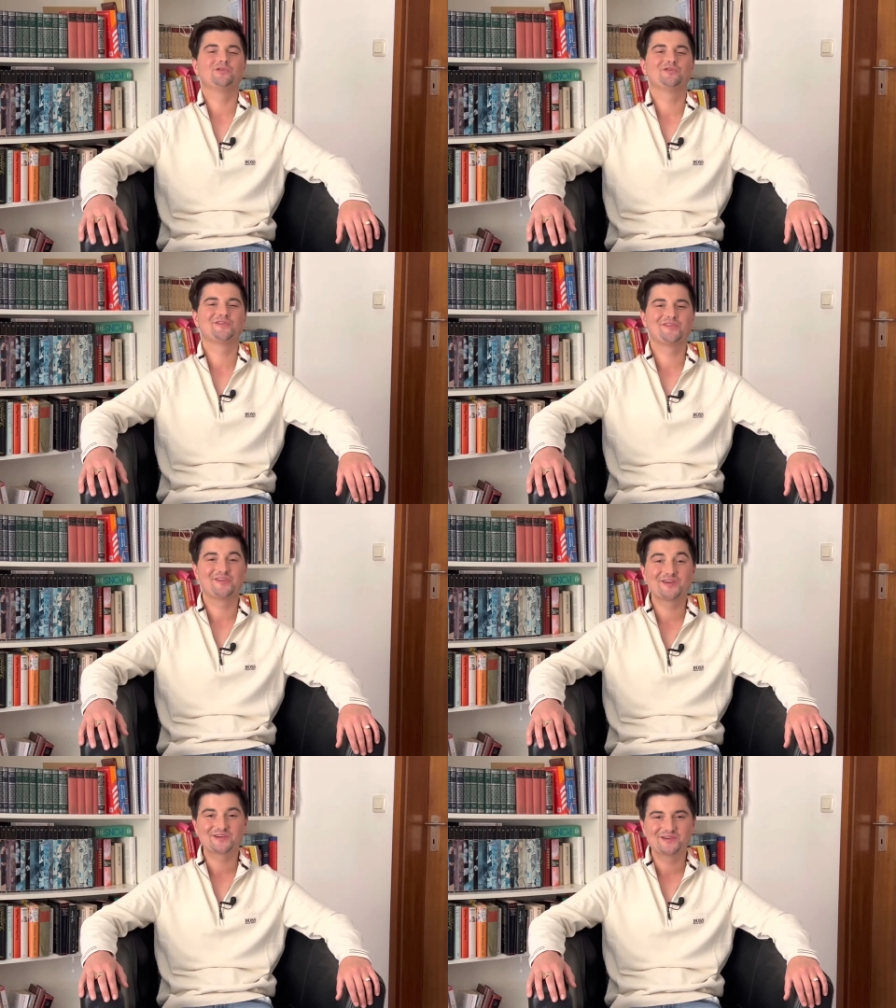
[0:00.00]
Du wirst
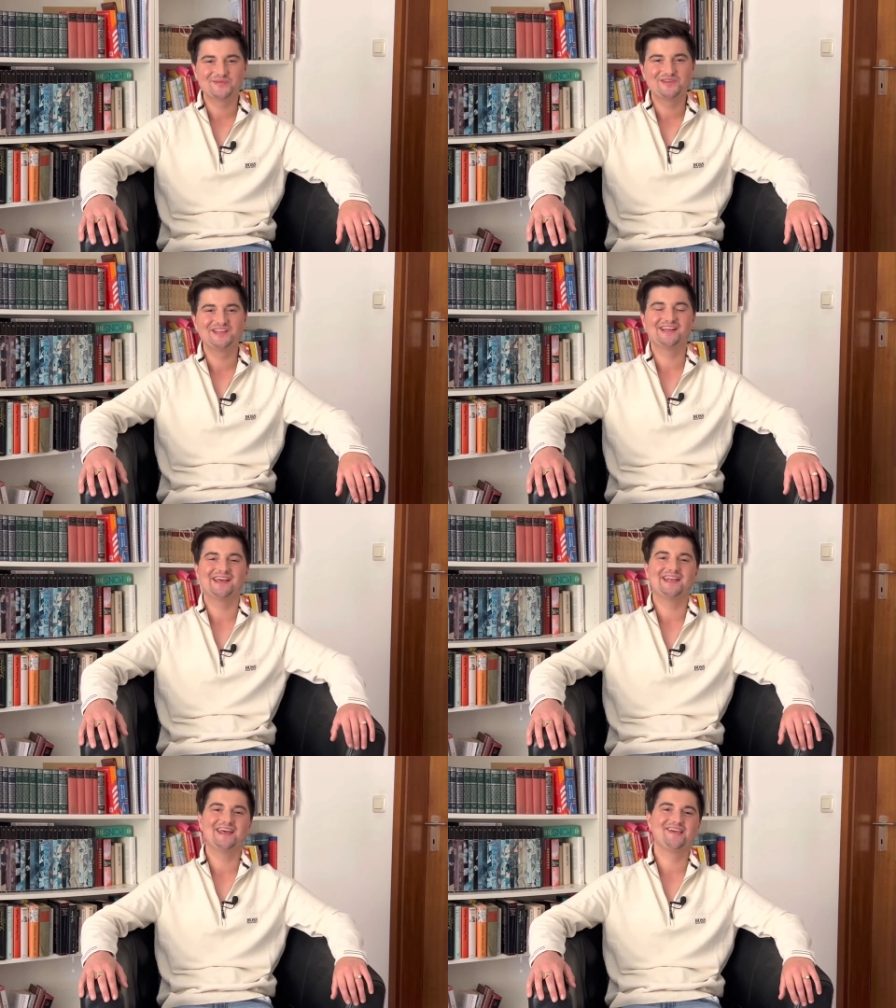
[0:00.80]
es sicher schon im
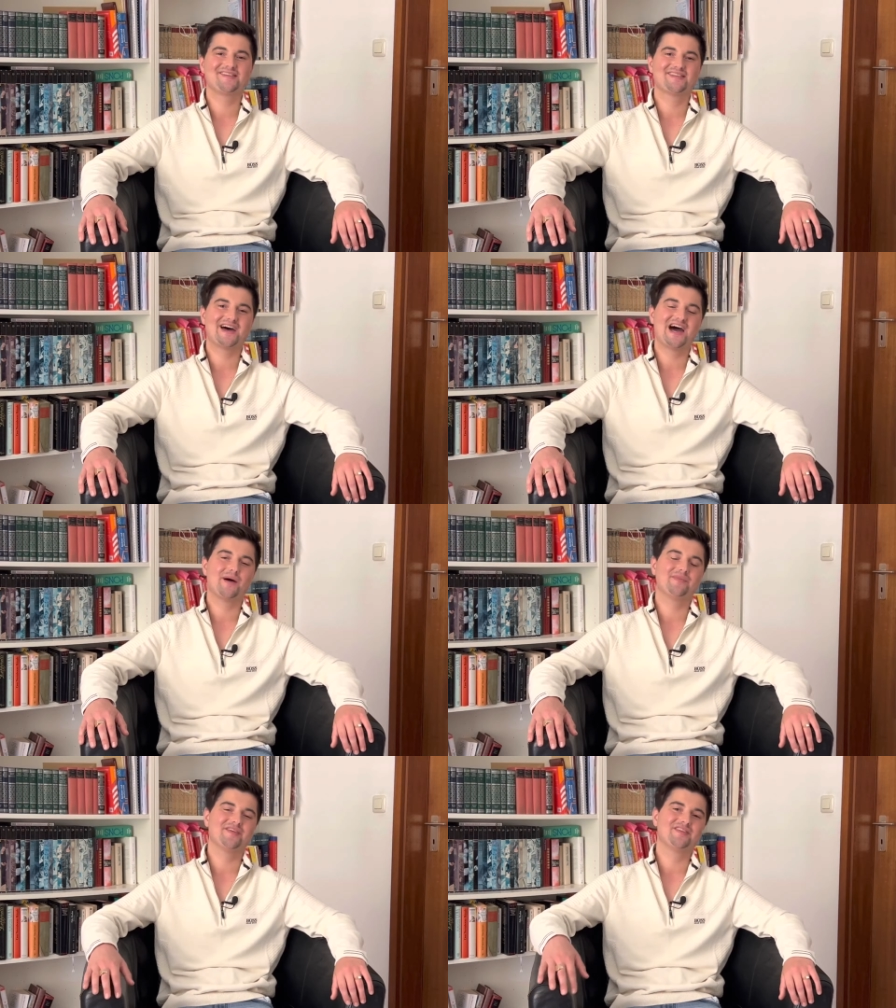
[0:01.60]
Titel gelesen
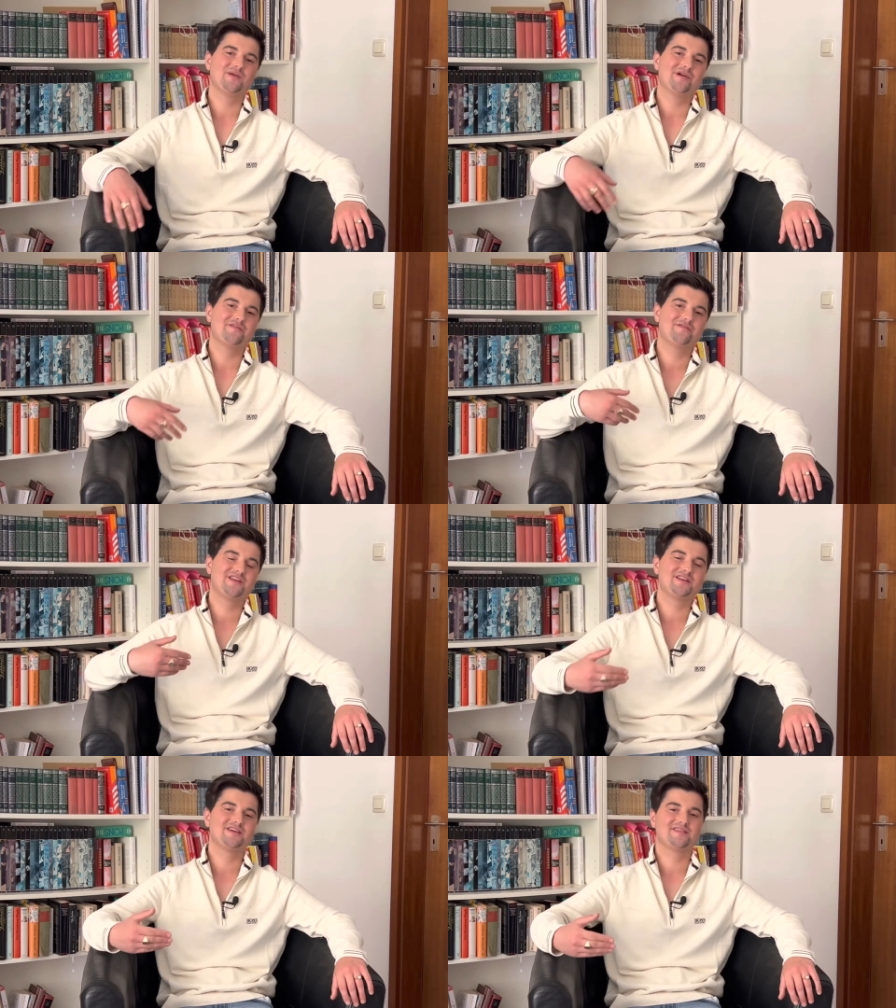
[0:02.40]
haben, das Thema
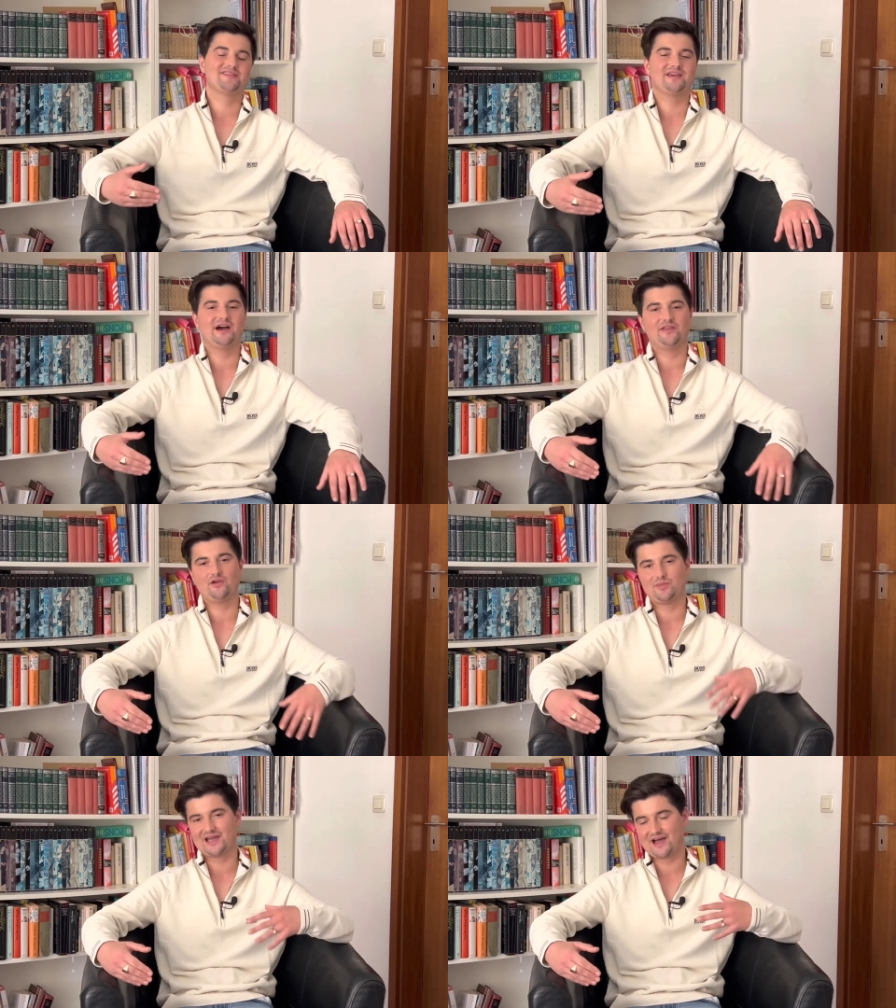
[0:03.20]
Fitness,
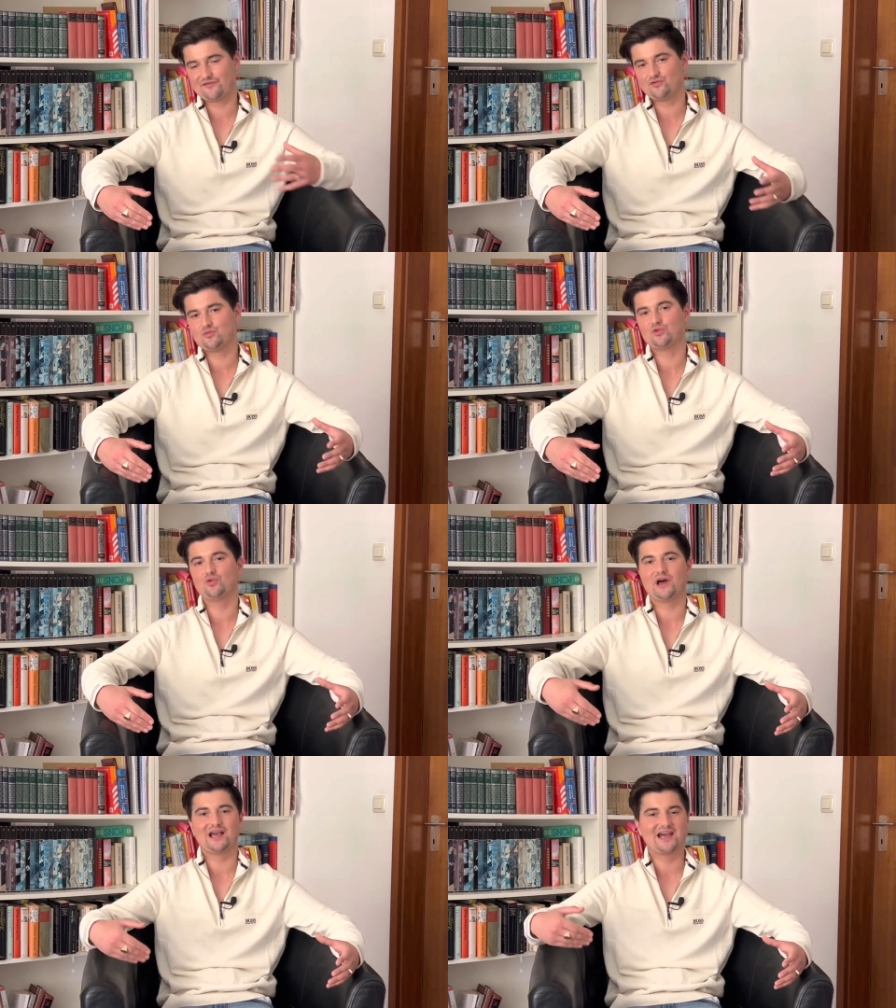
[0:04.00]
egal ob
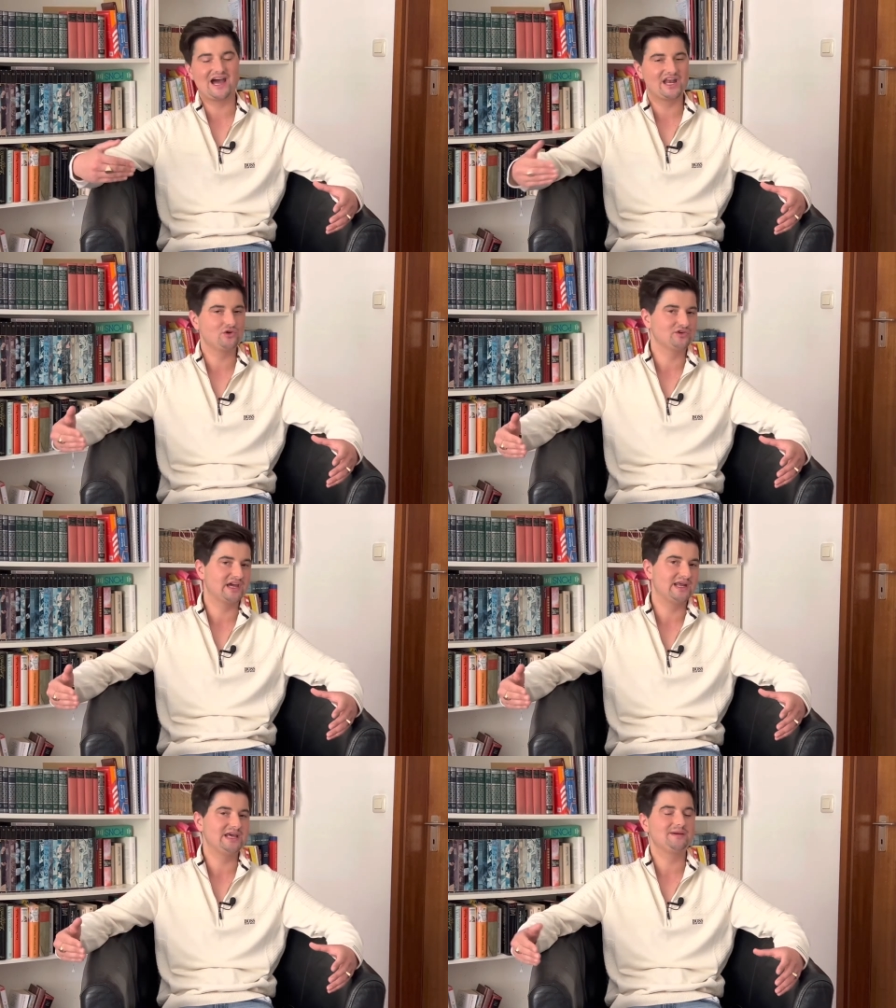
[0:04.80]
Kraftübung oder
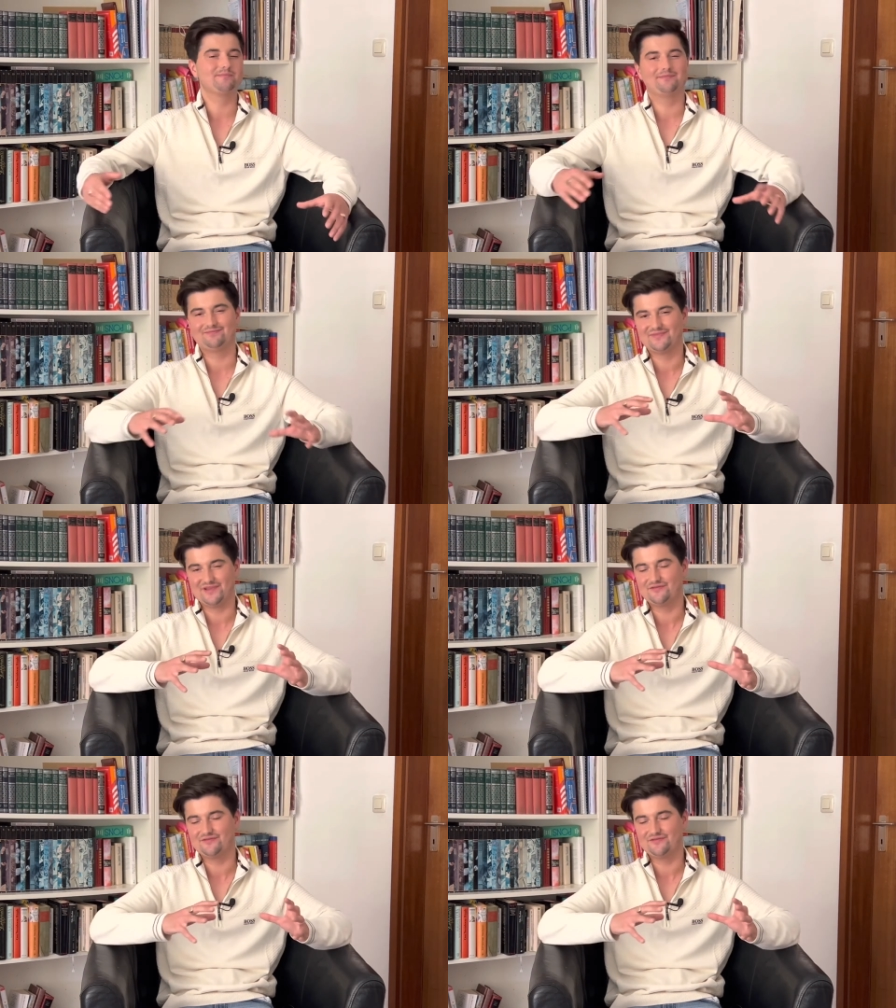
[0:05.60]
Cardiotraining.